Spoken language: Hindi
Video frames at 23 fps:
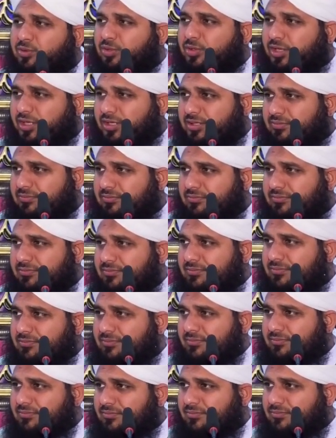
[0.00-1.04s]
लोग
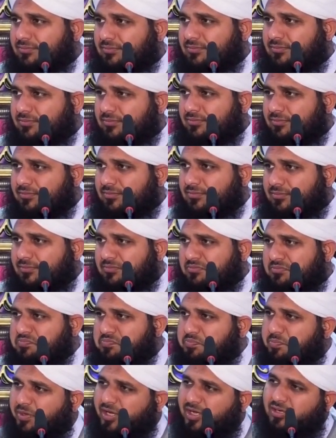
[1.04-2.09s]
हैं